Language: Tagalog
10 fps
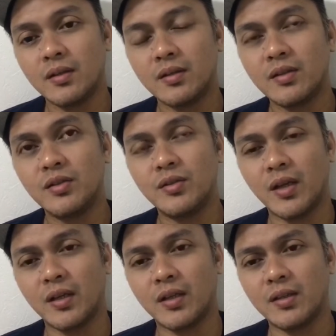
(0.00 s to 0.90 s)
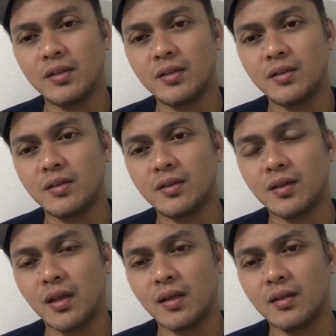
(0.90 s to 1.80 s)
si Donaire is
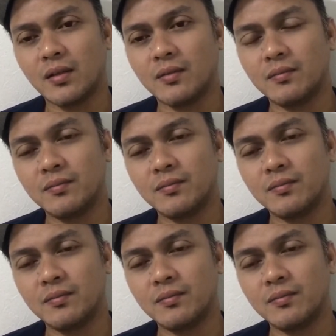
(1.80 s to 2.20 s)
talagang